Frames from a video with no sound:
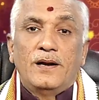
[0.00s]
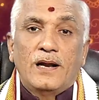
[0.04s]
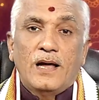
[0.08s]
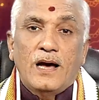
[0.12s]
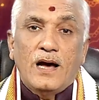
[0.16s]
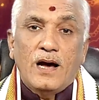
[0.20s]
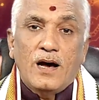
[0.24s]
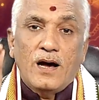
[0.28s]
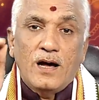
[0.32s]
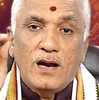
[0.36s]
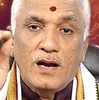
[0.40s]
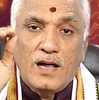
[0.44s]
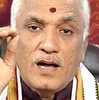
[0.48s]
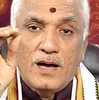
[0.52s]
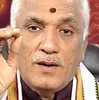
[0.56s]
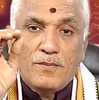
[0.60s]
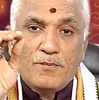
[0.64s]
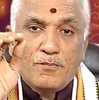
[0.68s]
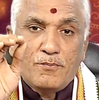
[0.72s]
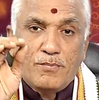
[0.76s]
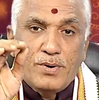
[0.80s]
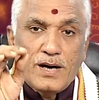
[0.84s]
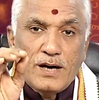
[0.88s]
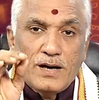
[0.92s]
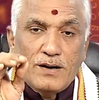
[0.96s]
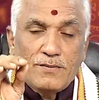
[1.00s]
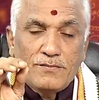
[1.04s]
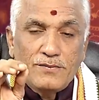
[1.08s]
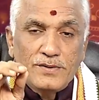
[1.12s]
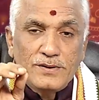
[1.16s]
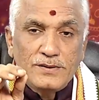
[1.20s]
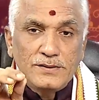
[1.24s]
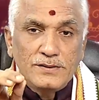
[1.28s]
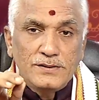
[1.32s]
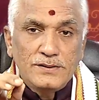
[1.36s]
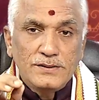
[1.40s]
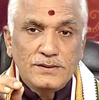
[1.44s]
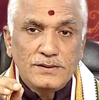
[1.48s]
நாலாம்
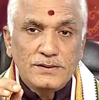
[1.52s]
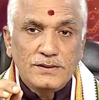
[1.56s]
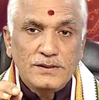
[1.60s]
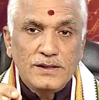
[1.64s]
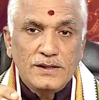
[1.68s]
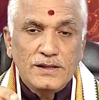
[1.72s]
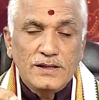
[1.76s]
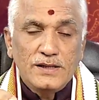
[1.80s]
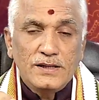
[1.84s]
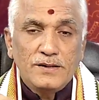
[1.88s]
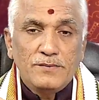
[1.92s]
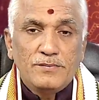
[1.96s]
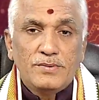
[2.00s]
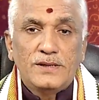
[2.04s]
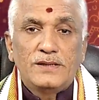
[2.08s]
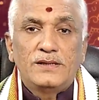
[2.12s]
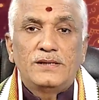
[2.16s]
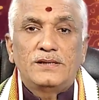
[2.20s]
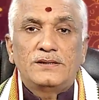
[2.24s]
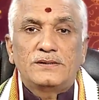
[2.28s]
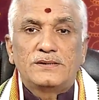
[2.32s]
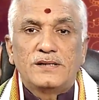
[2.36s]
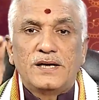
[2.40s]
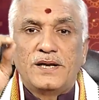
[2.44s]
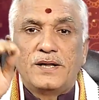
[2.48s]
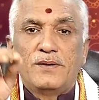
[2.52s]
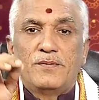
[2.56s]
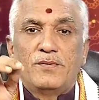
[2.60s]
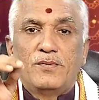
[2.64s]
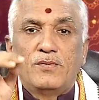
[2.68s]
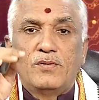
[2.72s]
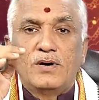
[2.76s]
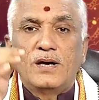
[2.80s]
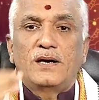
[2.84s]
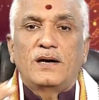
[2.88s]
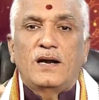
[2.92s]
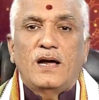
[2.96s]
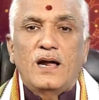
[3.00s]
பாவத்துக்கு அதிபதி சனி
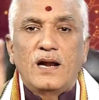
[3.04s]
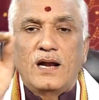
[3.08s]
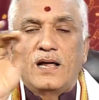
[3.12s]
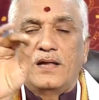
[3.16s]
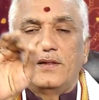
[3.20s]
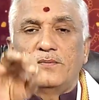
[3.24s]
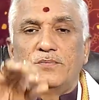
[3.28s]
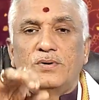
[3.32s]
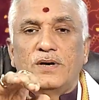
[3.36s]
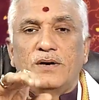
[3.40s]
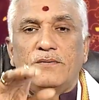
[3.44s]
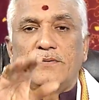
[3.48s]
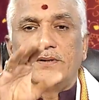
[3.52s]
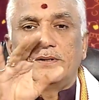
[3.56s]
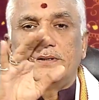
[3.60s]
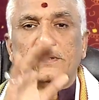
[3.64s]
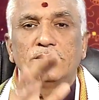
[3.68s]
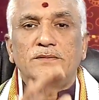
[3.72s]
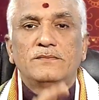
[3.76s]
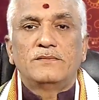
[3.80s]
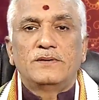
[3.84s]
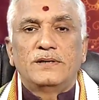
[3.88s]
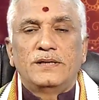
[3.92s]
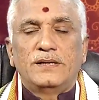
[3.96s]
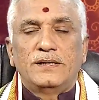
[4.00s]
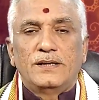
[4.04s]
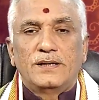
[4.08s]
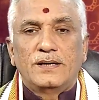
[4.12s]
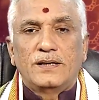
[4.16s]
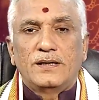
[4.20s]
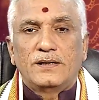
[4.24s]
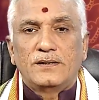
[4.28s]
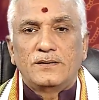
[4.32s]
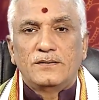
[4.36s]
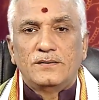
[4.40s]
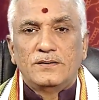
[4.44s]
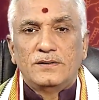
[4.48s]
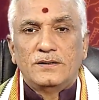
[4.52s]
பகவான் நாலாவது பாவத்துக்கு
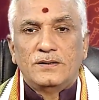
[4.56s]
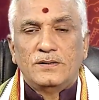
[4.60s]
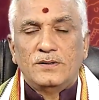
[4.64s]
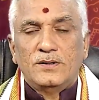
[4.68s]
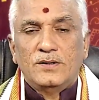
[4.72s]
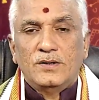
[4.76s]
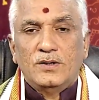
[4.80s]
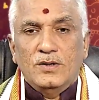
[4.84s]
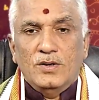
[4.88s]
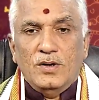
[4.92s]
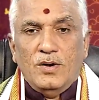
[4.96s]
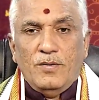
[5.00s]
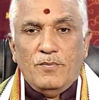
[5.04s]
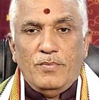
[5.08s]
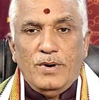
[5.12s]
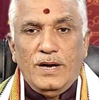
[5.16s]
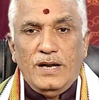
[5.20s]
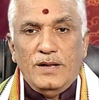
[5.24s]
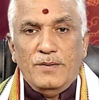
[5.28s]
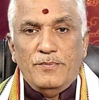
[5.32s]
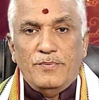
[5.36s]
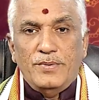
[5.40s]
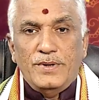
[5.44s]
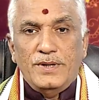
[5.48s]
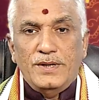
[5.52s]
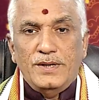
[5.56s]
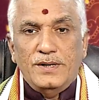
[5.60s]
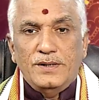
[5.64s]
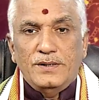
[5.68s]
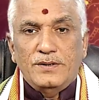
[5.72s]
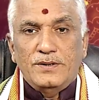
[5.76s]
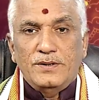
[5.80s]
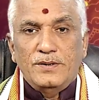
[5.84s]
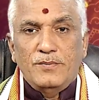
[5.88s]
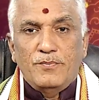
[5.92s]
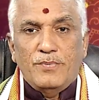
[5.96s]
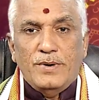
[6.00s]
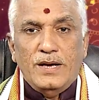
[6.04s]
வருகிறார் பல
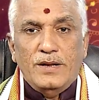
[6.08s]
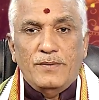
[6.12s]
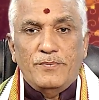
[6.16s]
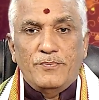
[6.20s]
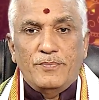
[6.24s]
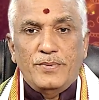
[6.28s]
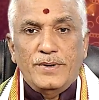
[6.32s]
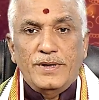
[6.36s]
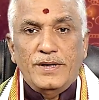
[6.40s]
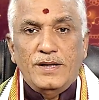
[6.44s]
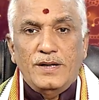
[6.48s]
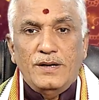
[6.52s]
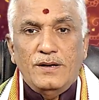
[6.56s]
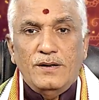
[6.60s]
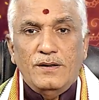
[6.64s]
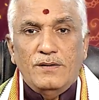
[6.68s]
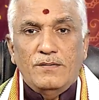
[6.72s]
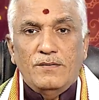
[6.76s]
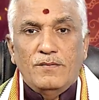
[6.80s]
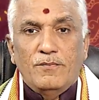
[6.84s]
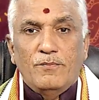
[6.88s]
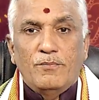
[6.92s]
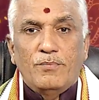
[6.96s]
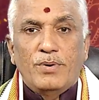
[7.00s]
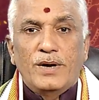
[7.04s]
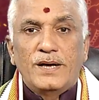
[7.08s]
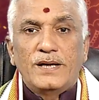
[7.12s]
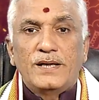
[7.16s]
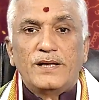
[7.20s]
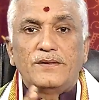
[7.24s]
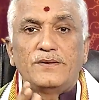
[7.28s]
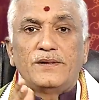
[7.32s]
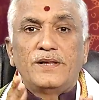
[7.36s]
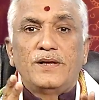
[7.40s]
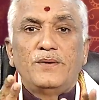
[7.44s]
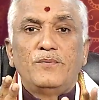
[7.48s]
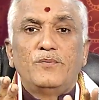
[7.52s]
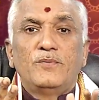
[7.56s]
பேருக்கு பல பேர்
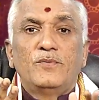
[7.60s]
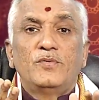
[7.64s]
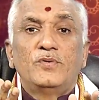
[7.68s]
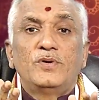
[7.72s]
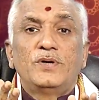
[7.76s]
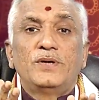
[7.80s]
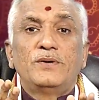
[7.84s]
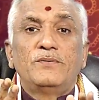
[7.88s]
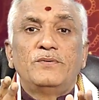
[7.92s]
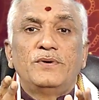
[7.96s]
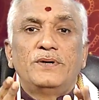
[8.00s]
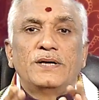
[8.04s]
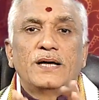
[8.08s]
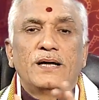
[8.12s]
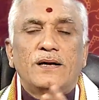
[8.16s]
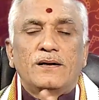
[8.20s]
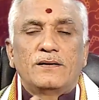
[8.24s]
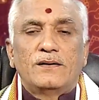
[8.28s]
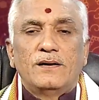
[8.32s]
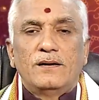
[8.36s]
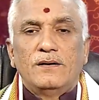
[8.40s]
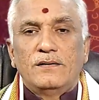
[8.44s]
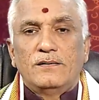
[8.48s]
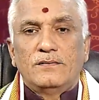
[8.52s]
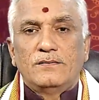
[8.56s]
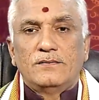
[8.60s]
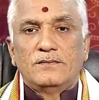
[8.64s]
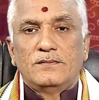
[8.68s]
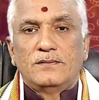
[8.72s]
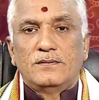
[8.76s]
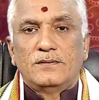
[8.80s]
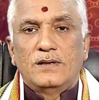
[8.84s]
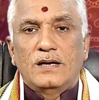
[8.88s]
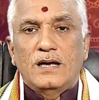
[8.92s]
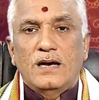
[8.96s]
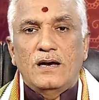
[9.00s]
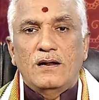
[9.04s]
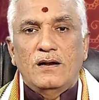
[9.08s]
பயத்தை மூட்டி விட்டார்கள்
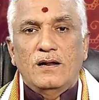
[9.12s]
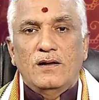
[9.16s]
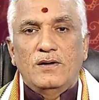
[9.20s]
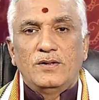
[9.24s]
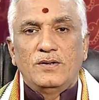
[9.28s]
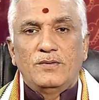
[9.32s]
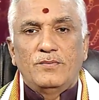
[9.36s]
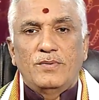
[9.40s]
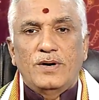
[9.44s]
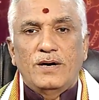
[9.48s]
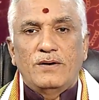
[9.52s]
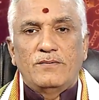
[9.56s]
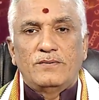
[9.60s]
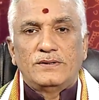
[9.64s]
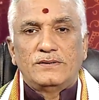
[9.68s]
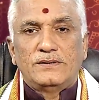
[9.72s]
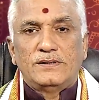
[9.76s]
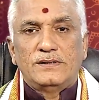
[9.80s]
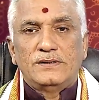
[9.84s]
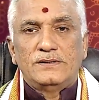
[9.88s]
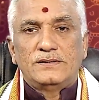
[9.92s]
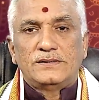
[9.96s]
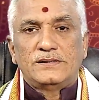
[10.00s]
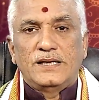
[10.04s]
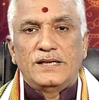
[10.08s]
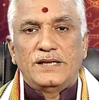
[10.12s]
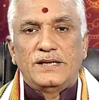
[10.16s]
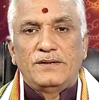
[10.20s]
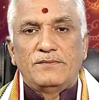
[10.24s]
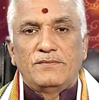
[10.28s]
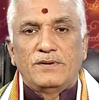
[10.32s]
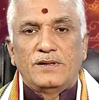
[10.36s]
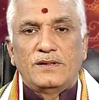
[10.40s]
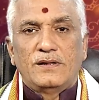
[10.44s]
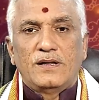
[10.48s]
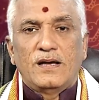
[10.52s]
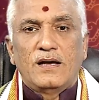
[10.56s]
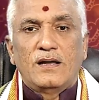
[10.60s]
நாலாவது பாவத்தில் சனி
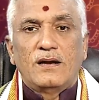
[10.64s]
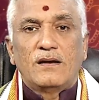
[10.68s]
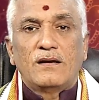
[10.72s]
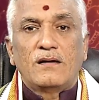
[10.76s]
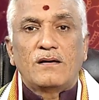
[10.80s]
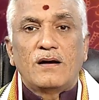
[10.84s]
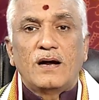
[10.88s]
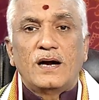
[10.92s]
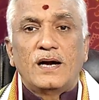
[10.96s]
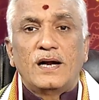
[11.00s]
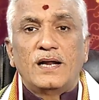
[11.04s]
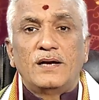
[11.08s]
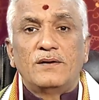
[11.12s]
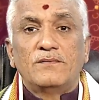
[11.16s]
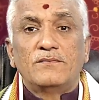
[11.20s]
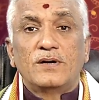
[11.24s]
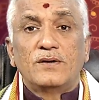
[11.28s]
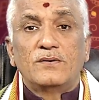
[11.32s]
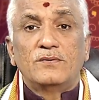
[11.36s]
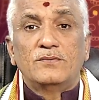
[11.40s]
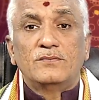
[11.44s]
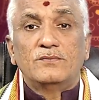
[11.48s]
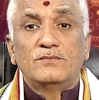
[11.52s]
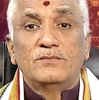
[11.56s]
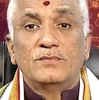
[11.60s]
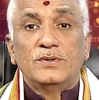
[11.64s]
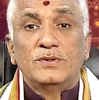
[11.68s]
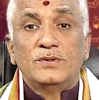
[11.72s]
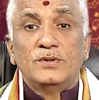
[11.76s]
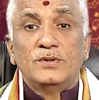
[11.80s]
வந்தால் கடன் வரும்